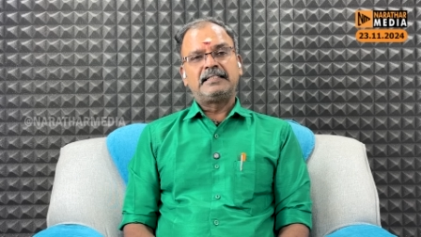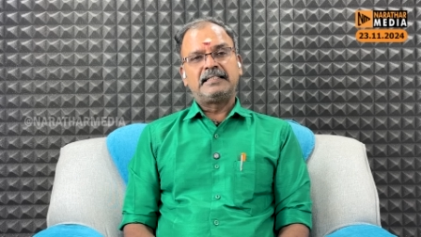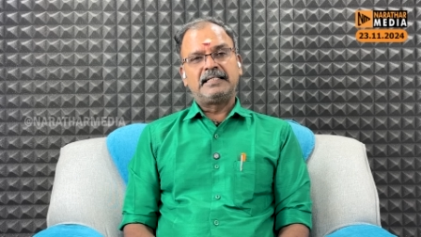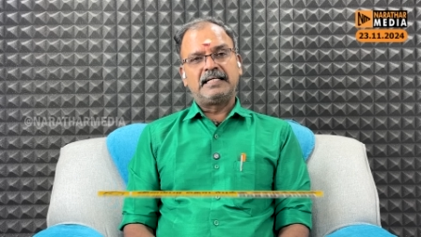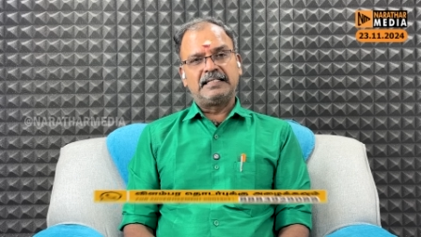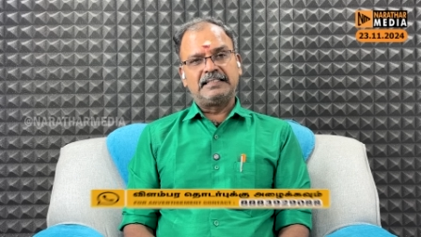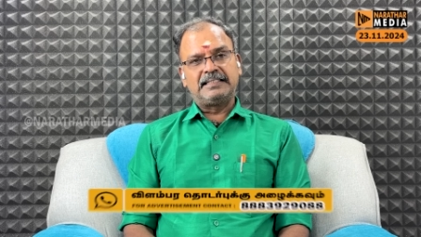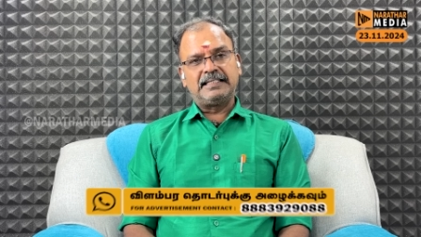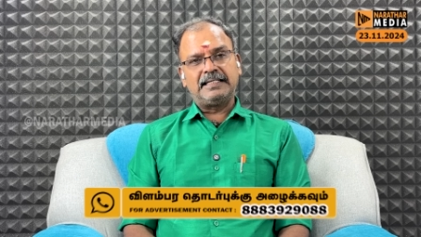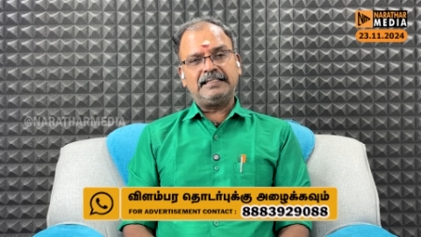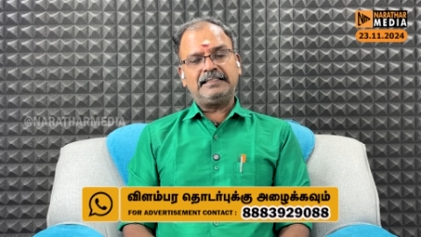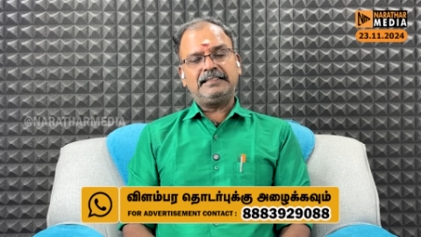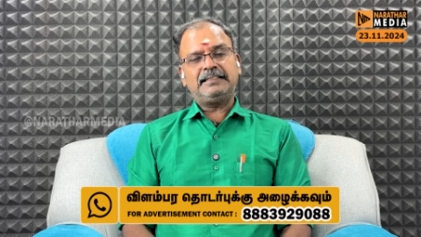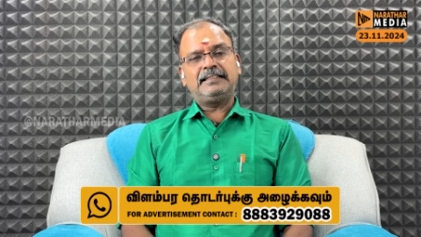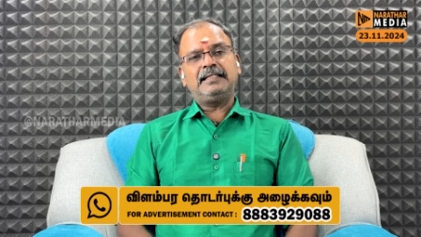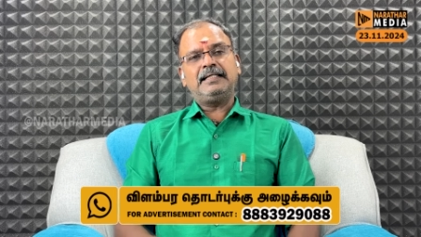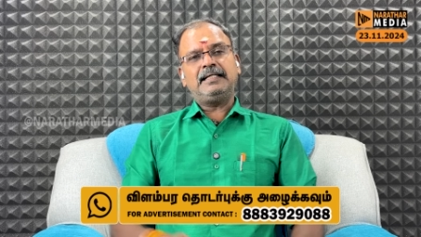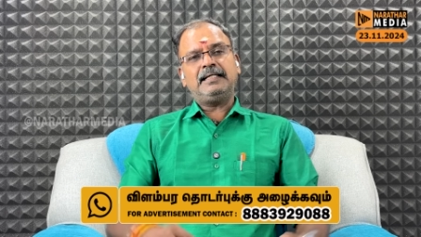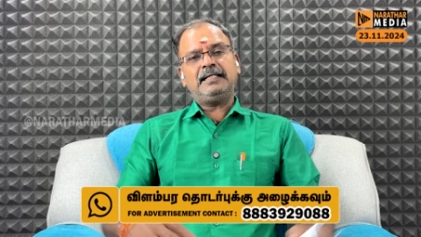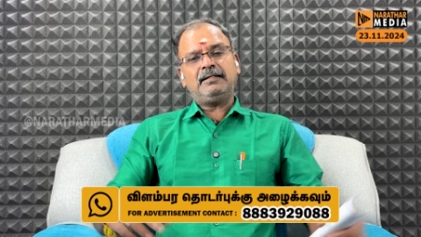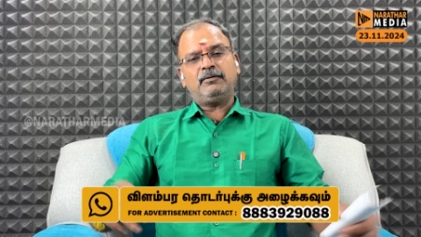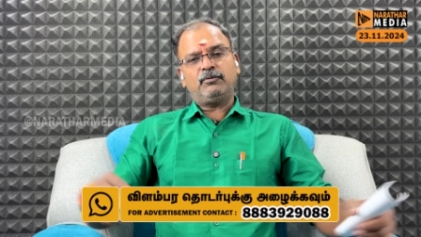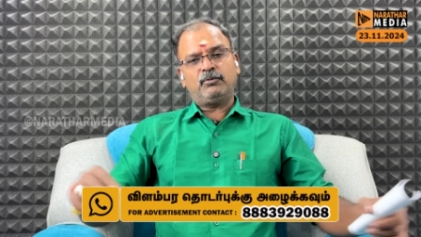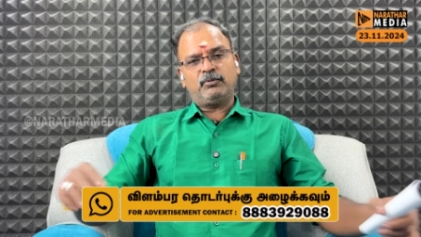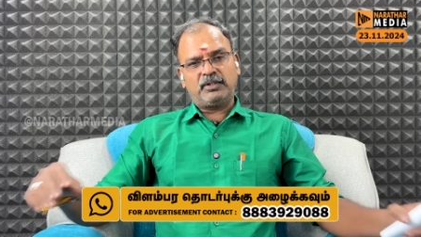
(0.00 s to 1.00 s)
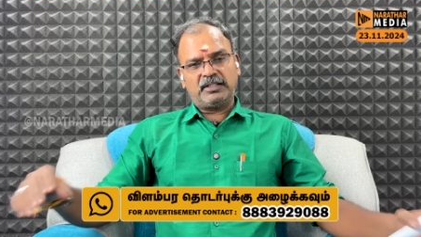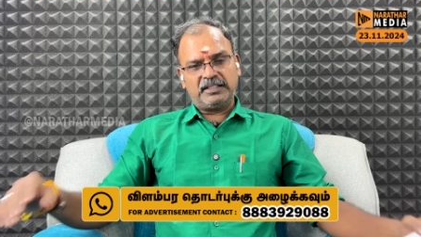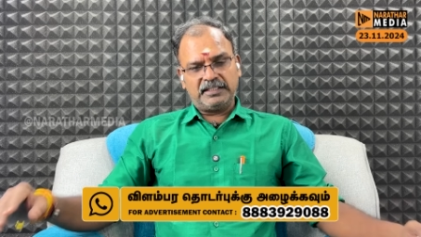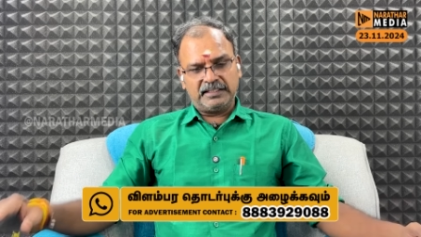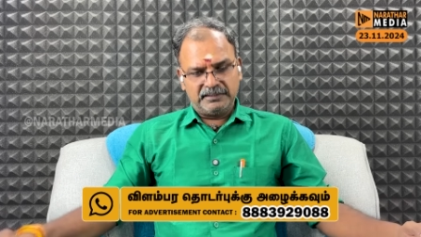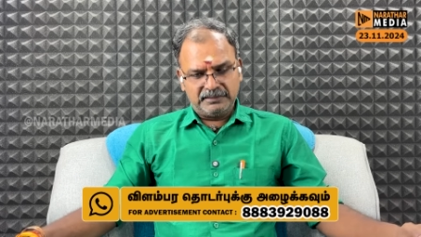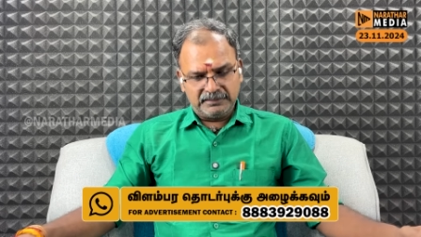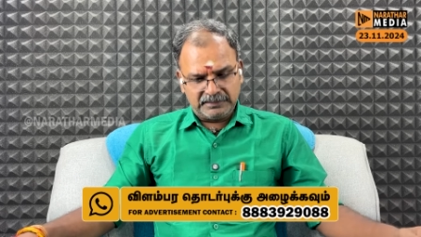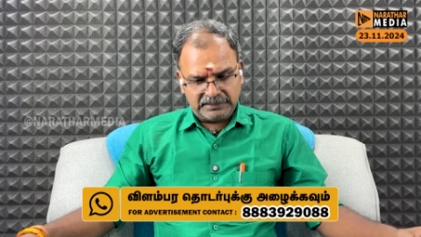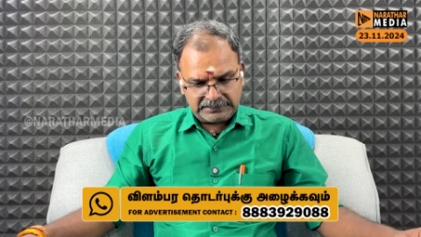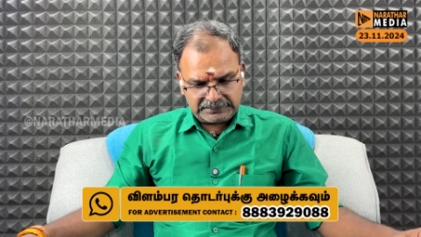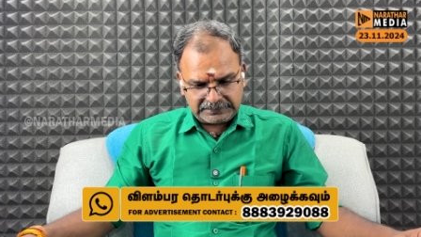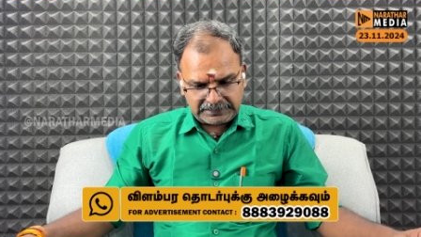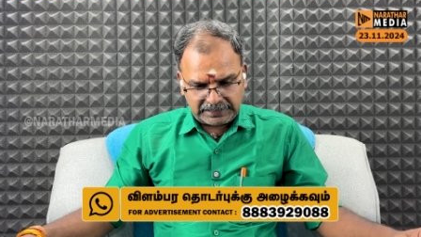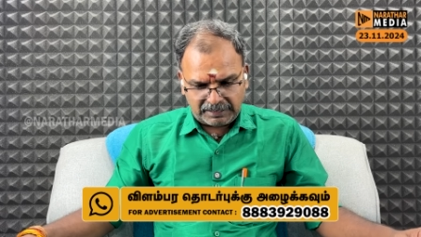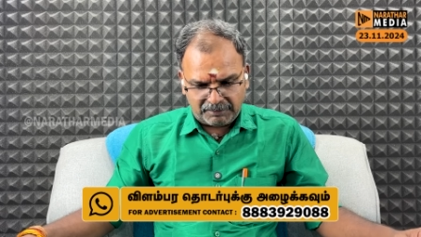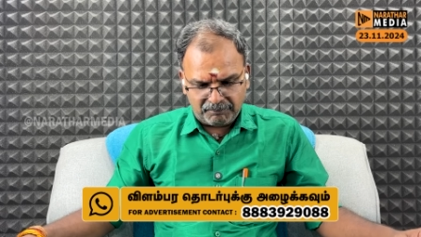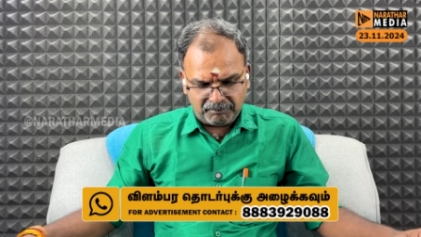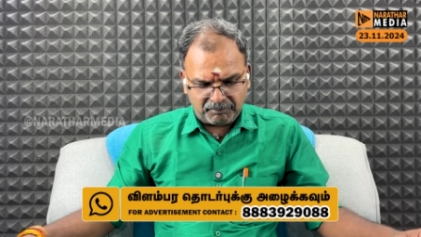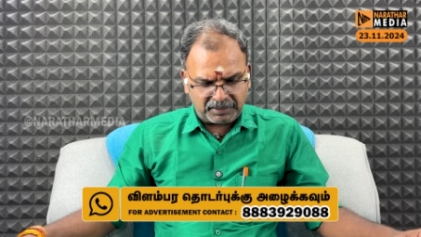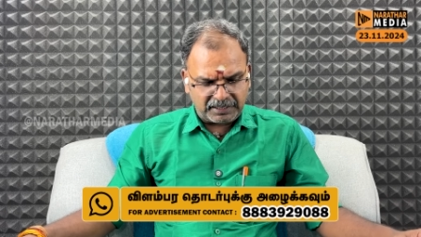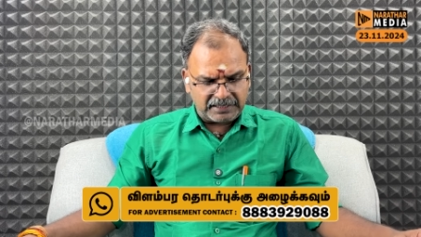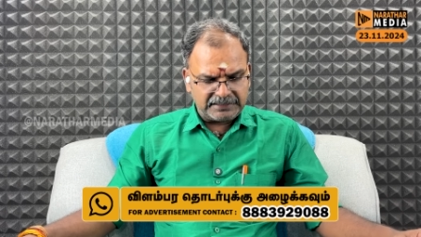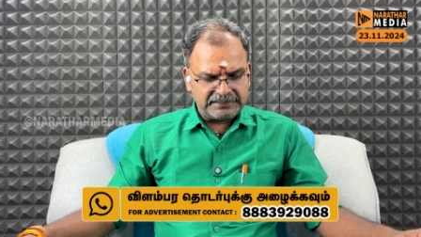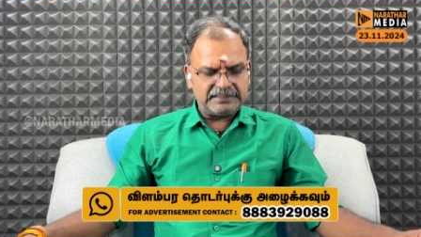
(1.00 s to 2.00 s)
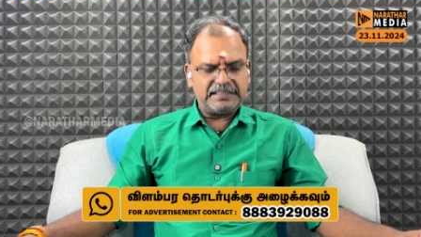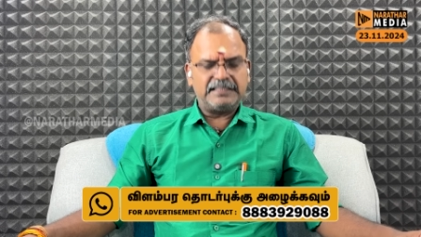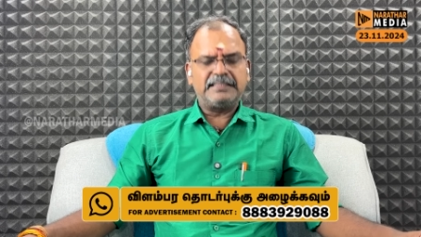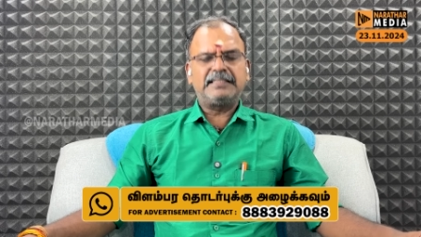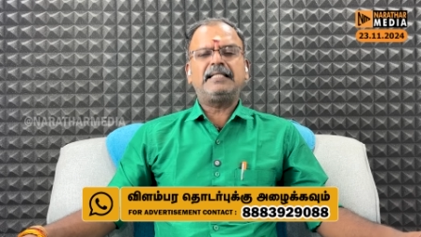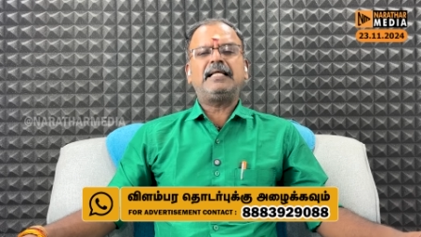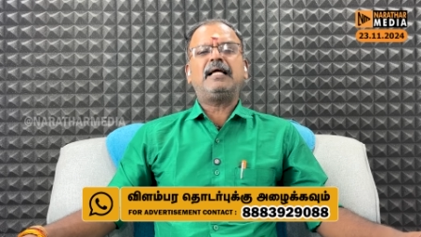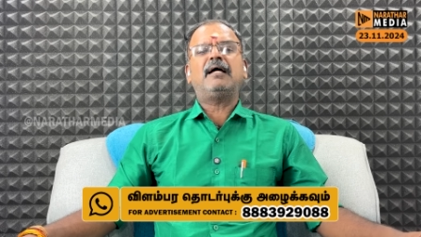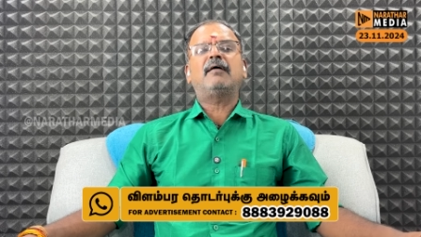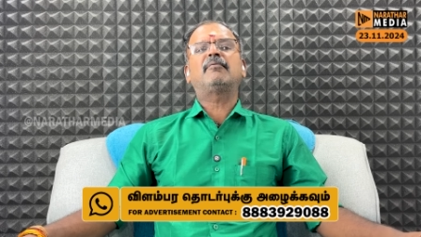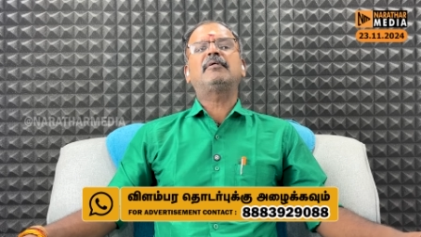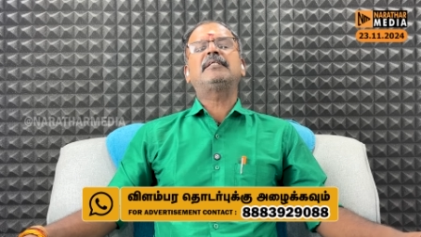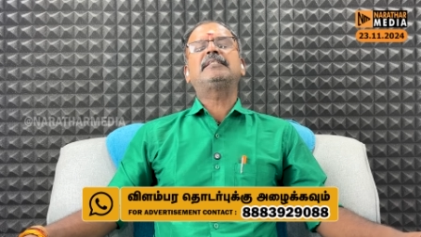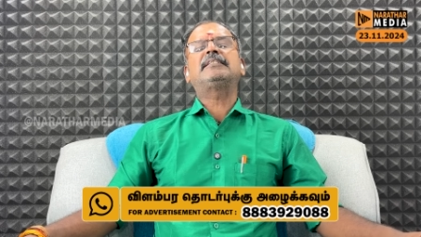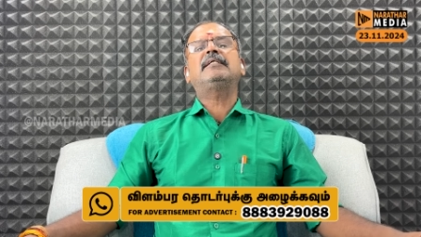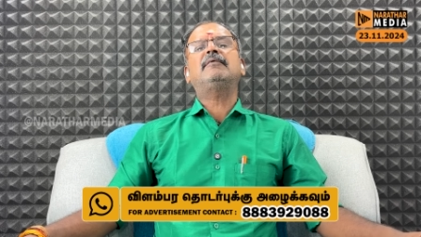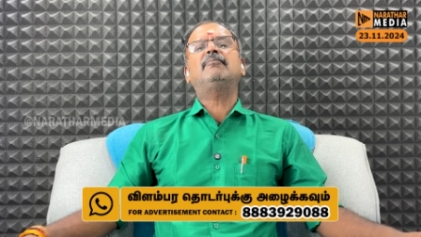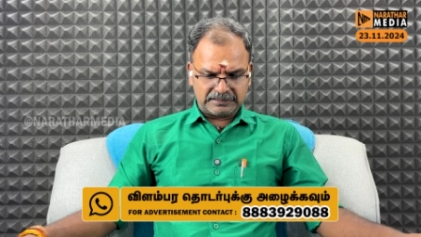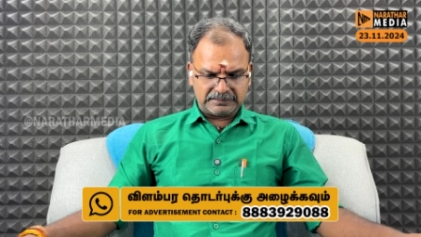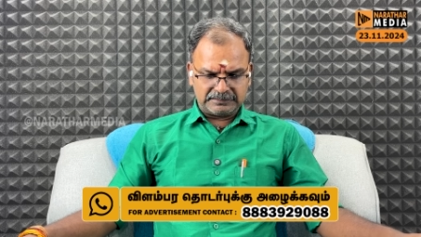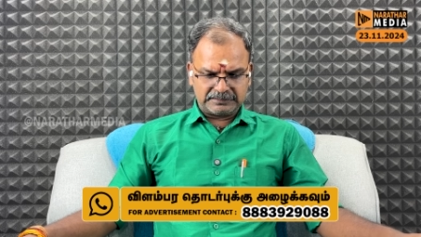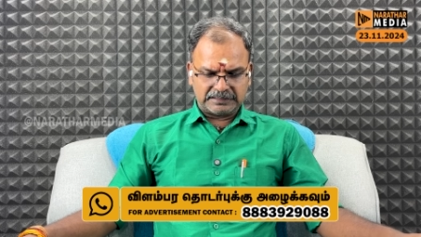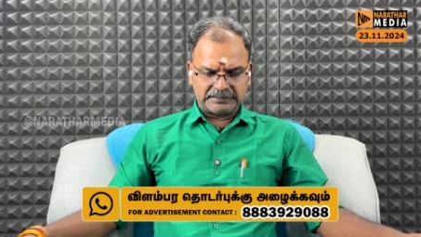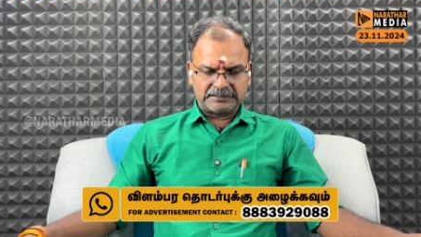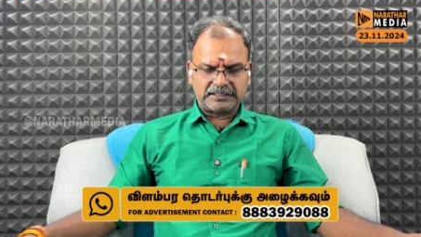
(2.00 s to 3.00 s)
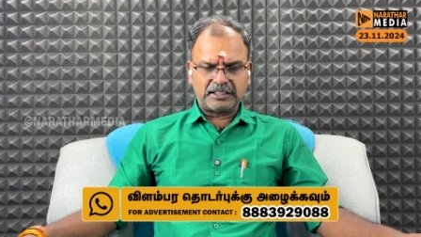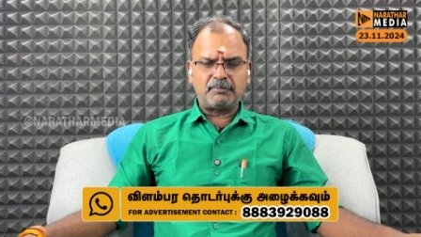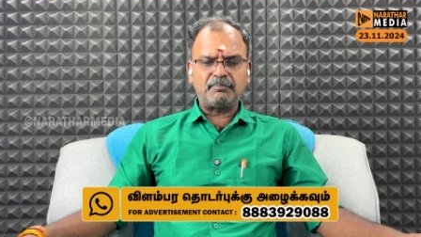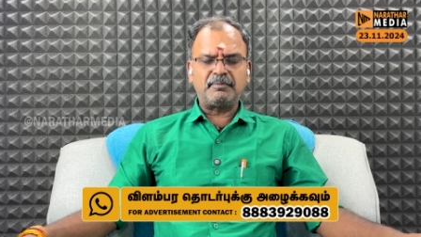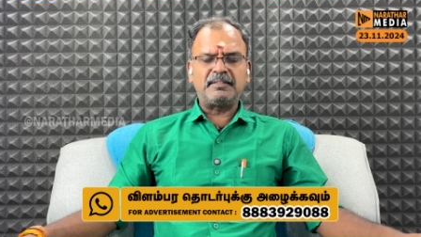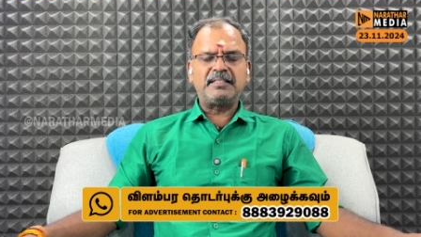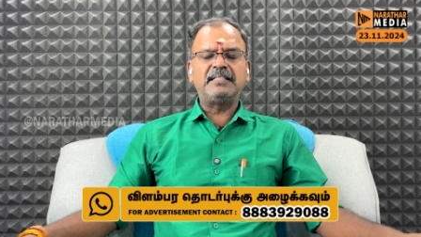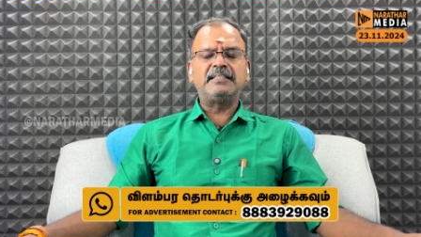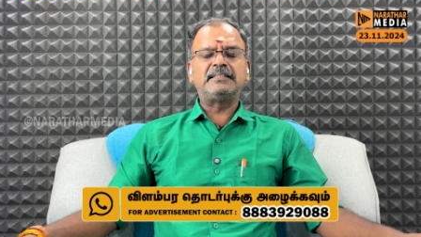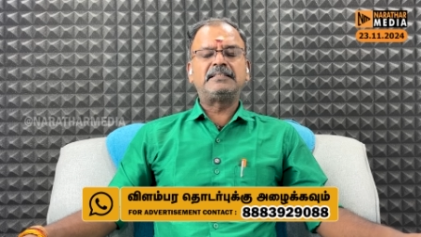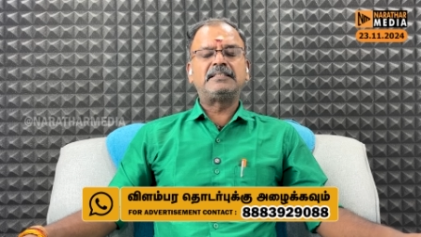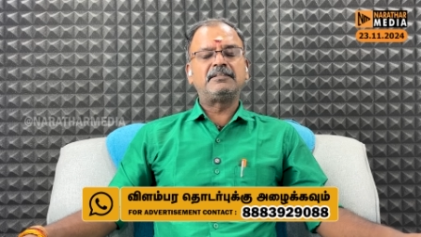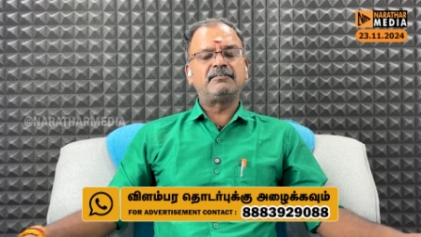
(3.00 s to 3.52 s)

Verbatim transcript: எதிர்த்து ஒரு இந்து சாம்ராஜ்யத்தையும் அமைச்ச சத்ரபதி